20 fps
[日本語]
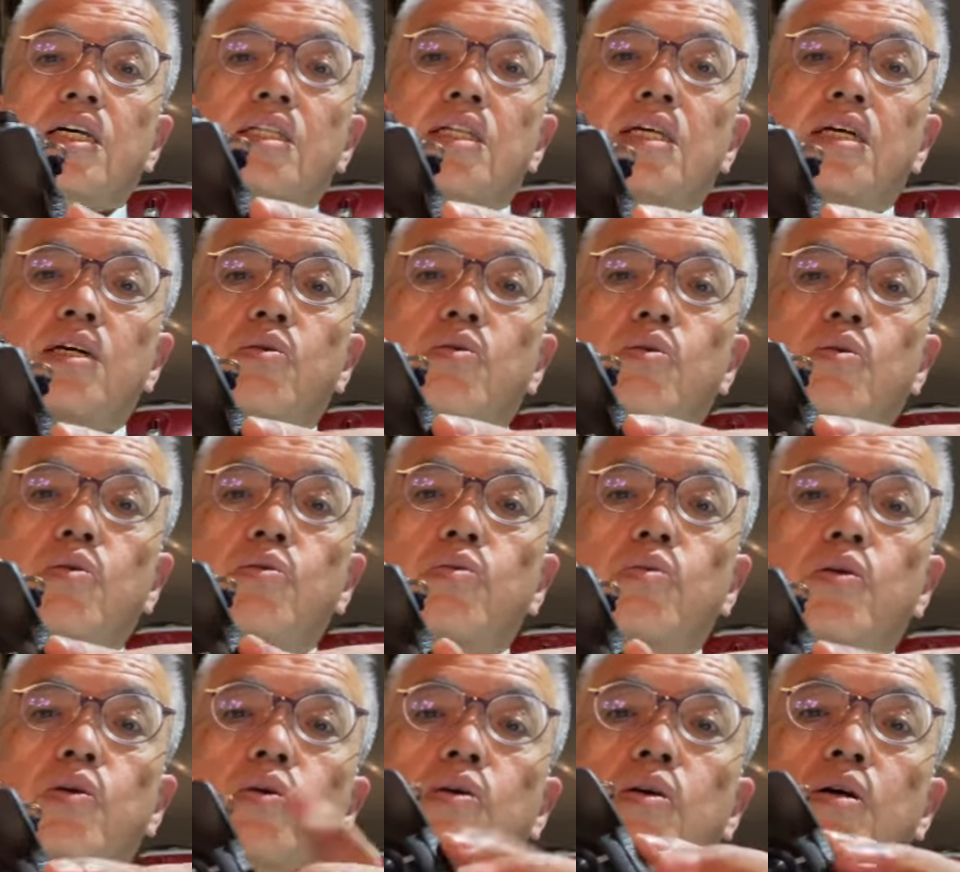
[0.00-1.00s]
でここ
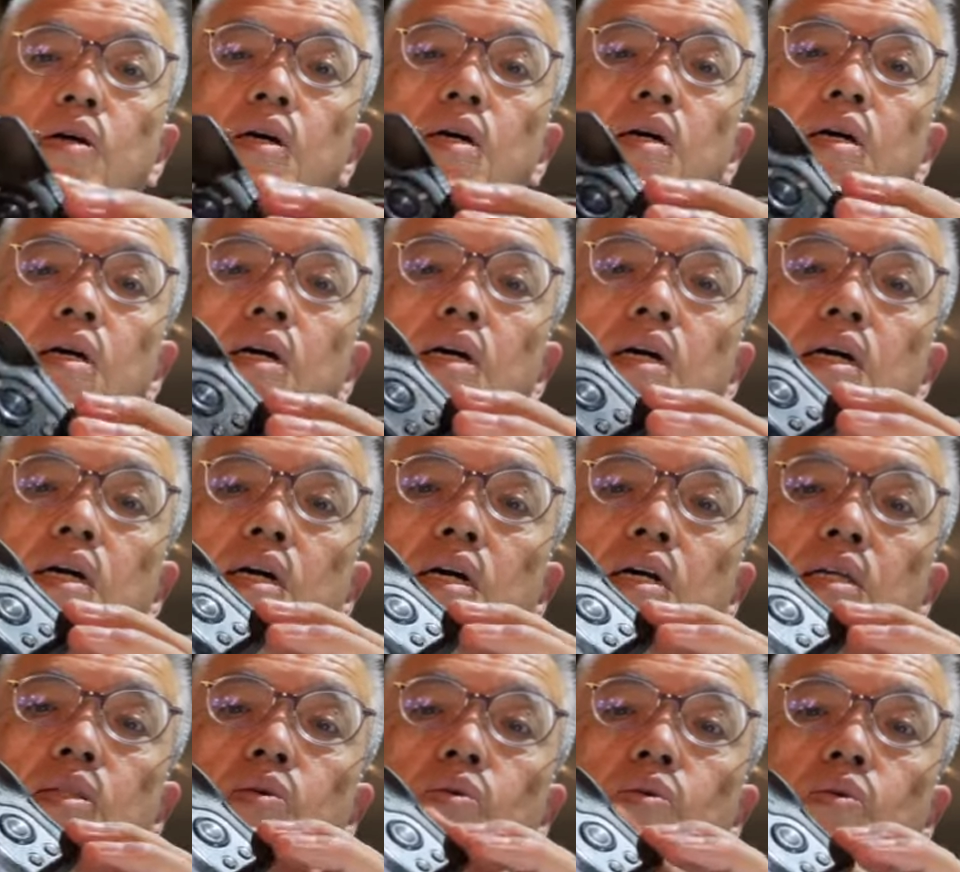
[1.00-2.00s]
を、
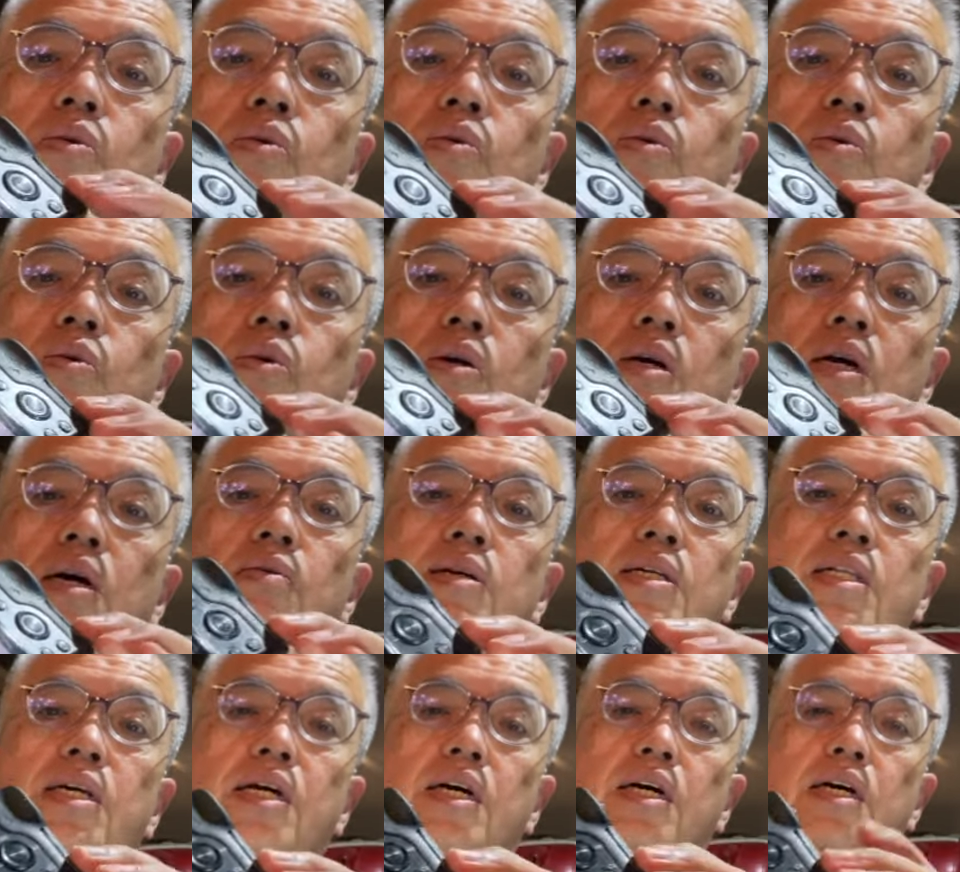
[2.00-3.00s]
えーと、革
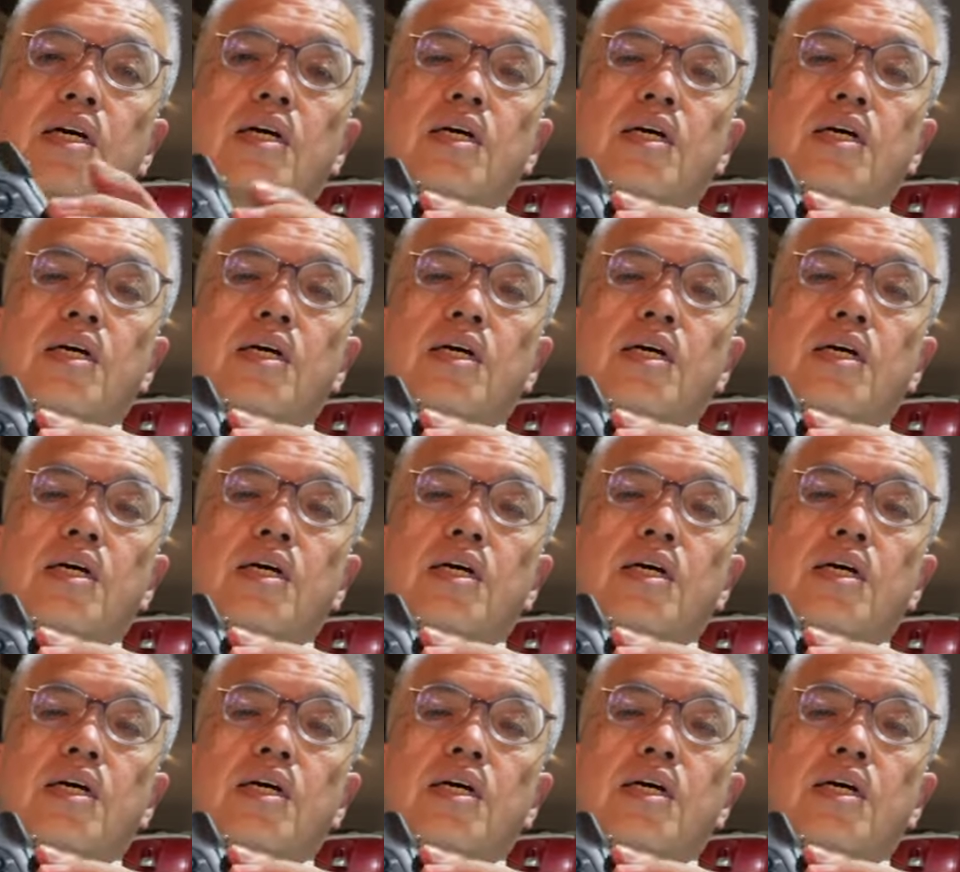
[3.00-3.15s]
で